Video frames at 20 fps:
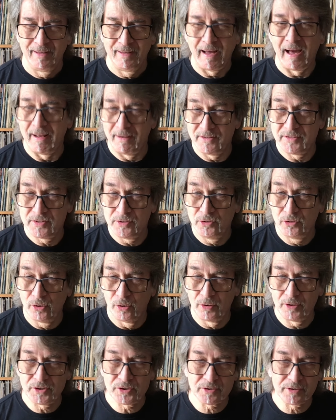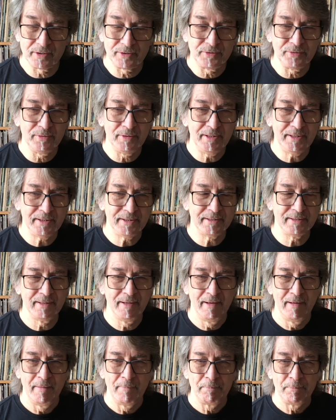Alles in Deutsch natürlich,
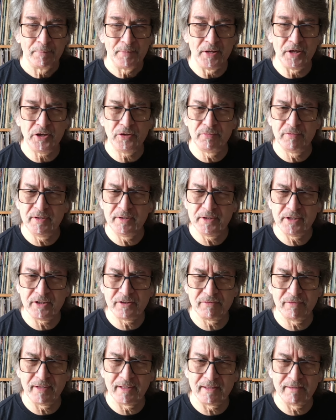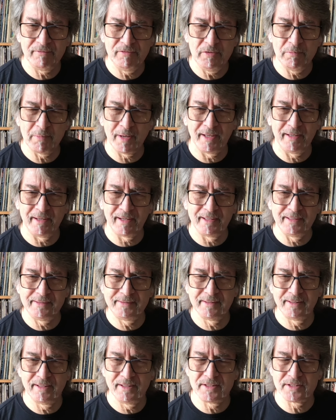ich will nicht werden, wie mein
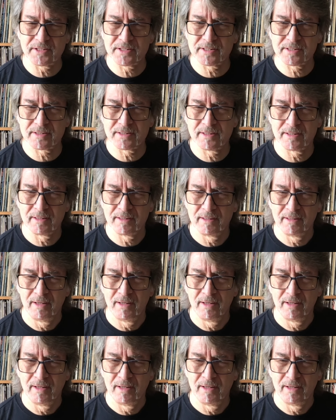Alter ist.